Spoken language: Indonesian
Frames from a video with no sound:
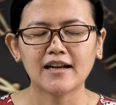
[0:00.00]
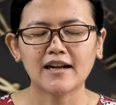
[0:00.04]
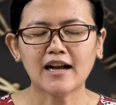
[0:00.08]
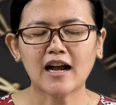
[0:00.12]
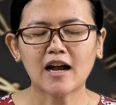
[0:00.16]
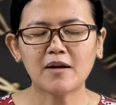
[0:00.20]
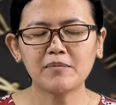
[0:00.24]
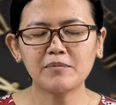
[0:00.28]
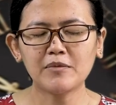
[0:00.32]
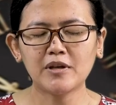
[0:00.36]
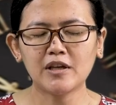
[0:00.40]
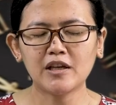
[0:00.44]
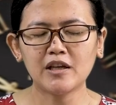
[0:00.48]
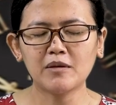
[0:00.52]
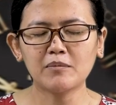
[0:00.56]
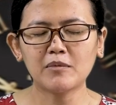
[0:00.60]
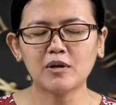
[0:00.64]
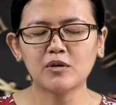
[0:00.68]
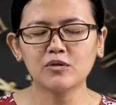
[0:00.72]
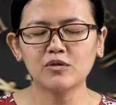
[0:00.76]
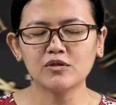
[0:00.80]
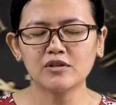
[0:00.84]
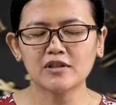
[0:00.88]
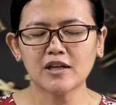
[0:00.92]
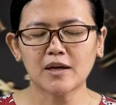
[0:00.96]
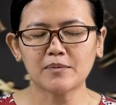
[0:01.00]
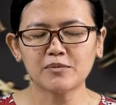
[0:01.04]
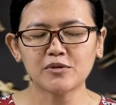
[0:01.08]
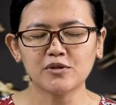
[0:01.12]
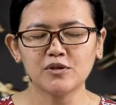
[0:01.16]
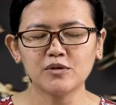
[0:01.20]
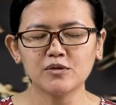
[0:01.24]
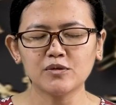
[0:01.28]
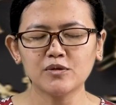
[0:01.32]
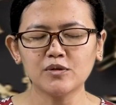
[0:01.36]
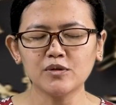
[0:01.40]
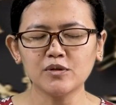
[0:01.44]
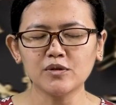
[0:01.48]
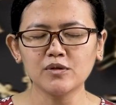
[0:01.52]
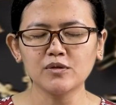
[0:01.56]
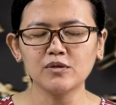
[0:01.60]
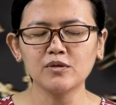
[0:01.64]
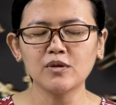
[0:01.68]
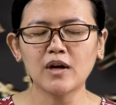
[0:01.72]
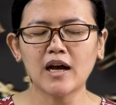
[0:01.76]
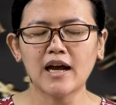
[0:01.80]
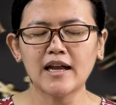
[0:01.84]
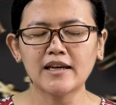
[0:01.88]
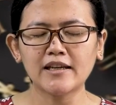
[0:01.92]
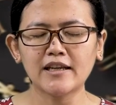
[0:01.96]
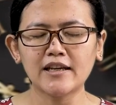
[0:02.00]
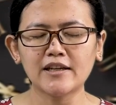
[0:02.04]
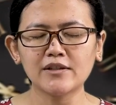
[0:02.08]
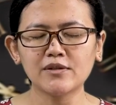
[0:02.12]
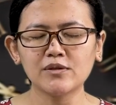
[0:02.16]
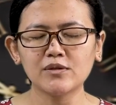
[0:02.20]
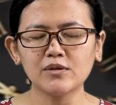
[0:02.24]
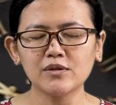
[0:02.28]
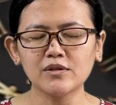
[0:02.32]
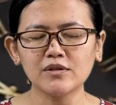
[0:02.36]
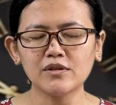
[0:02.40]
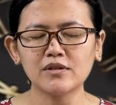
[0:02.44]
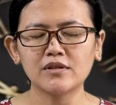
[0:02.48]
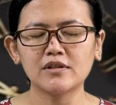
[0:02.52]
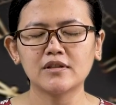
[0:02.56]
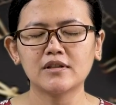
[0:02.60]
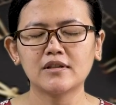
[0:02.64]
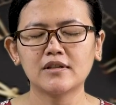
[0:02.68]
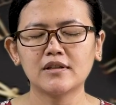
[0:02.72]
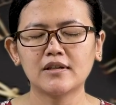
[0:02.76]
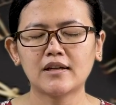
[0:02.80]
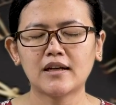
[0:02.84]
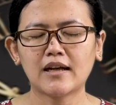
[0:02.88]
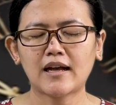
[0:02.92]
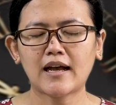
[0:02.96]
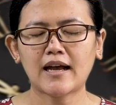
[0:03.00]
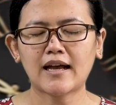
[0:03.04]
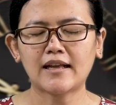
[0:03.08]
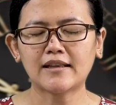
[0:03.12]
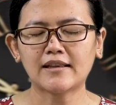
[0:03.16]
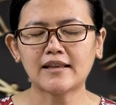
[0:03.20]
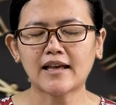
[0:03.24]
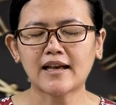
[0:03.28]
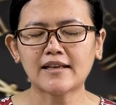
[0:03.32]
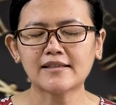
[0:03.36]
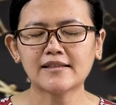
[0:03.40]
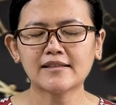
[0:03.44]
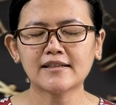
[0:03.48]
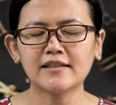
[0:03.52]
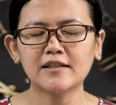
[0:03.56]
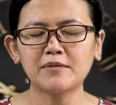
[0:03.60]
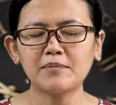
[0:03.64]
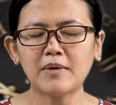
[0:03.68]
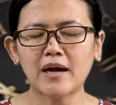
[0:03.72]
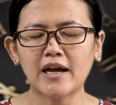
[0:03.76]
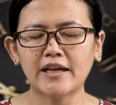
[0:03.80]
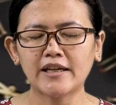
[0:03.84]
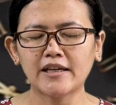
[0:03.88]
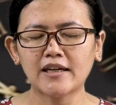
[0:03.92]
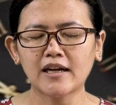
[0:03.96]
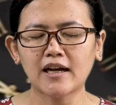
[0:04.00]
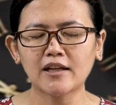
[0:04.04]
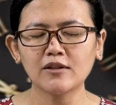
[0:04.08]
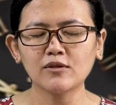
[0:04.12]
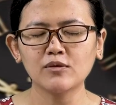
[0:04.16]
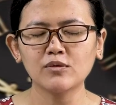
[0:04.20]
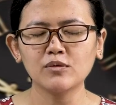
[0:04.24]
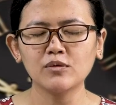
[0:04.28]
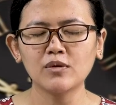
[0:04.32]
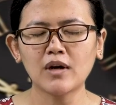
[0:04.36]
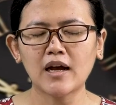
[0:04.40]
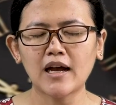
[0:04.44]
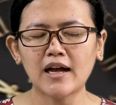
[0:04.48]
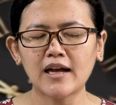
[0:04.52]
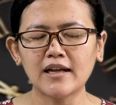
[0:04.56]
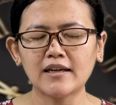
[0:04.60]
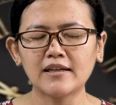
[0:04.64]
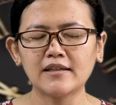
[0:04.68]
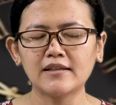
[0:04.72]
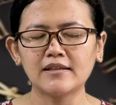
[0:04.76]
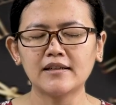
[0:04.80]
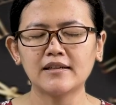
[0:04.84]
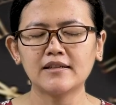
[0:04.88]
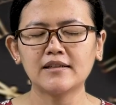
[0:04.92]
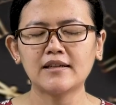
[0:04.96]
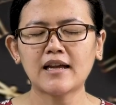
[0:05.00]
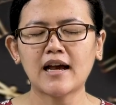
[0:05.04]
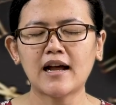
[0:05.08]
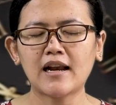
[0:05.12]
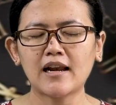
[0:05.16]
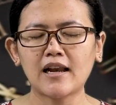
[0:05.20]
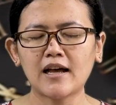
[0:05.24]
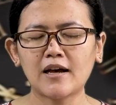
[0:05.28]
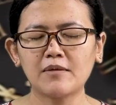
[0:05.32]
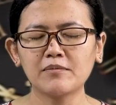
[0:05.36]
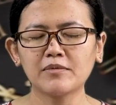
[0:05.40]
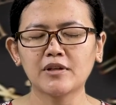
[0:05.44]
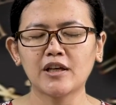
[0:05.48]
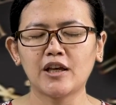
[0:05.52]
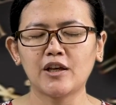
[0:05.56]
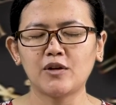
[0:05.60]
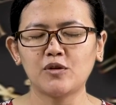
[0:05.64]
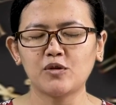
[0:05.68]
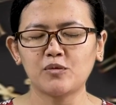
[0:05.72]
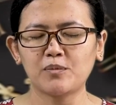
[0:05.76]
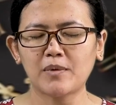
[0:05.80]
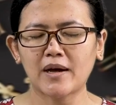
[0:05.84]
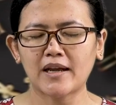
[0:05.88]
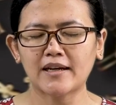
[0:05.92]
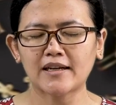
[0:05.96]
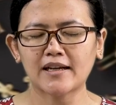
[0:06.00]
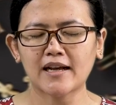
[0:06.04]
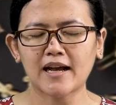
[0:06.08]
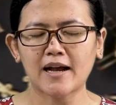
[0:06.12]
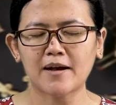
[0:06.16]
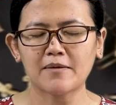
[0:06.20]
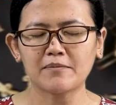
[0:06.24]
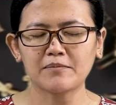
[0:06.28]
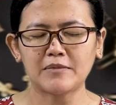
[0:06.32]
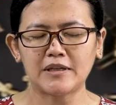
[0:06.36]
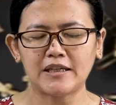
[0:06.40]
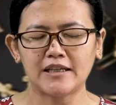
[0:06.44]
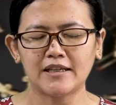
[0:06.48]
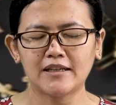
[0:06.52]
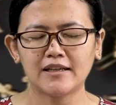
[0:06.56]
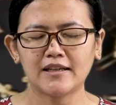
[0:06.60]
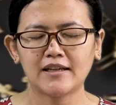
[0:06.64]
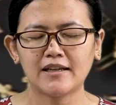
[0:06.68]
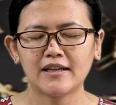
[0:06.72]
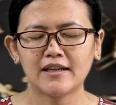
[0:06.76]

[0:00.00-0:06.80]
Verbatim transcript: Kami mengucap syukur Tuhan Yesus atas kebaikan Tuhan dalam kehidupan kami.